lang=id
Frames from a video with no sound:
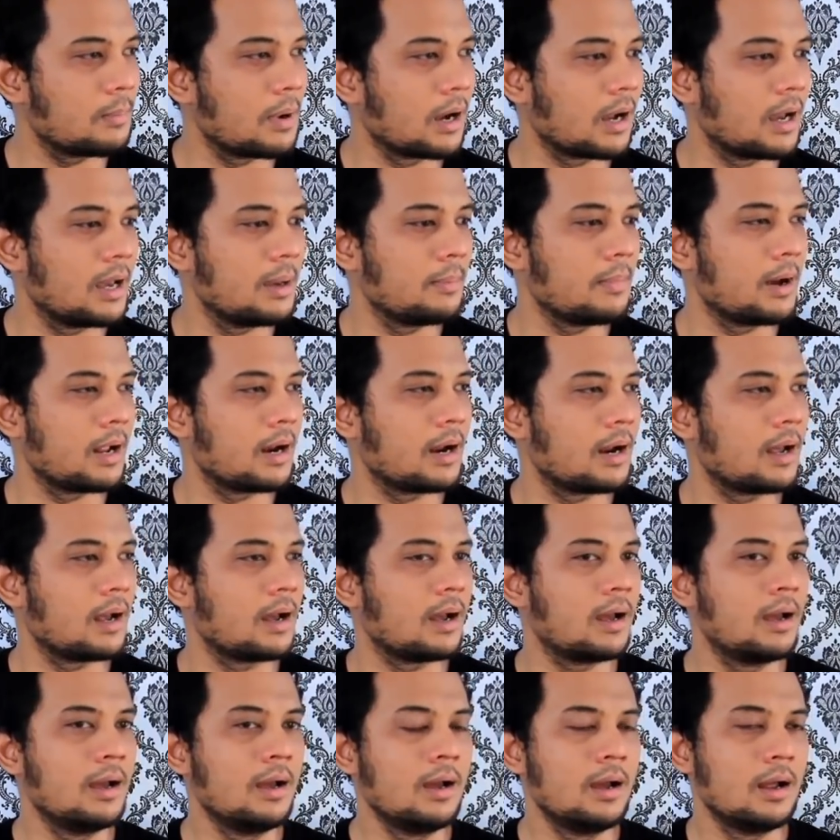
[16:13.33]

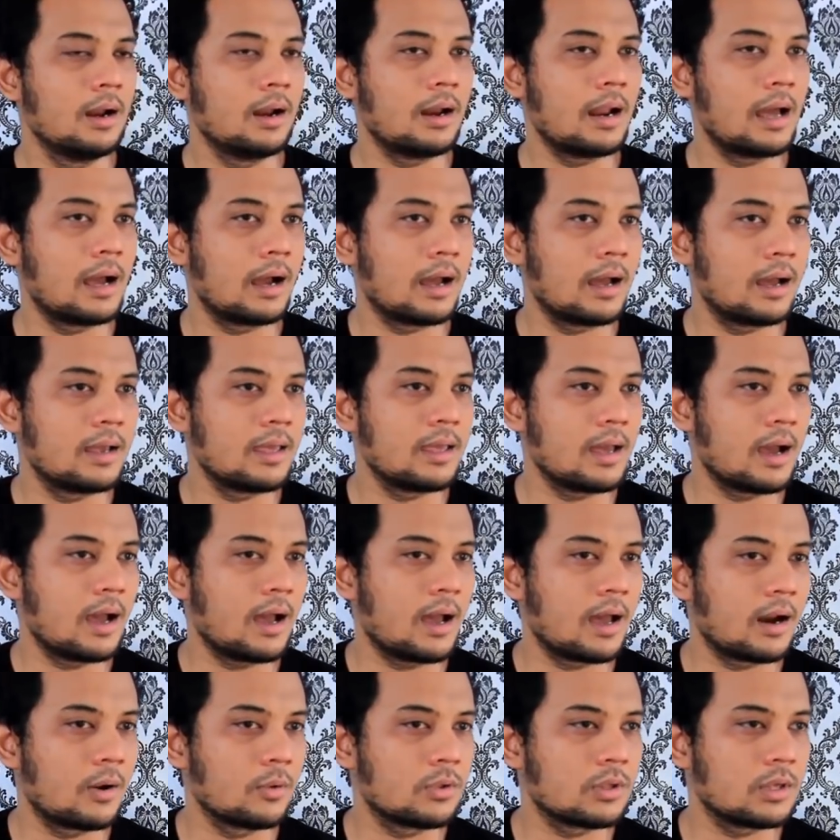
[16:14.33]
bagaimana langkah yang
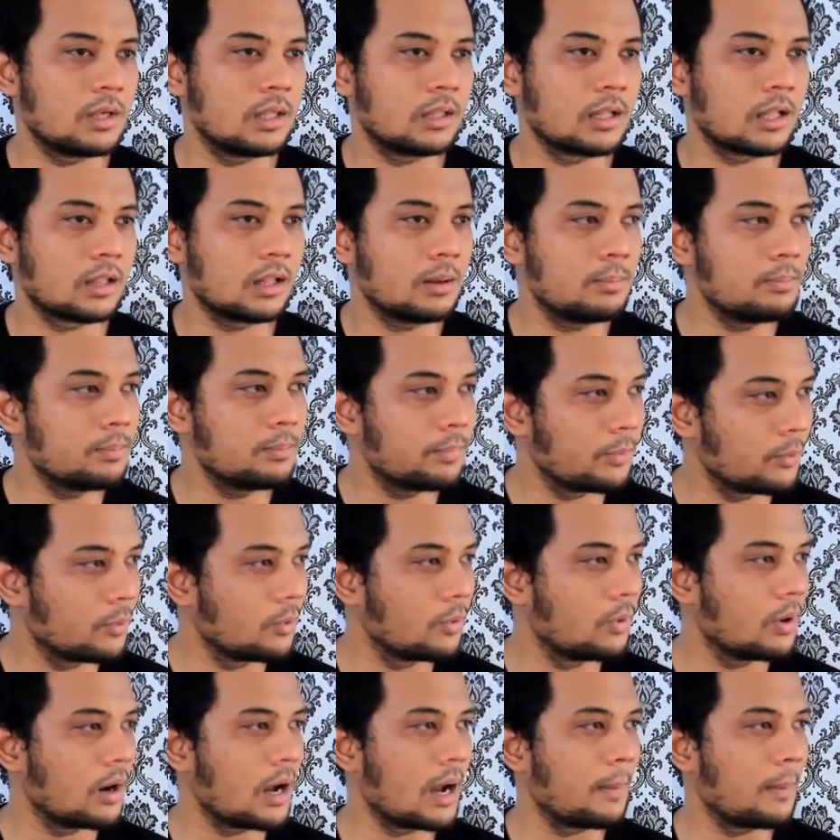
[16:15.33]
harus kita tempuh,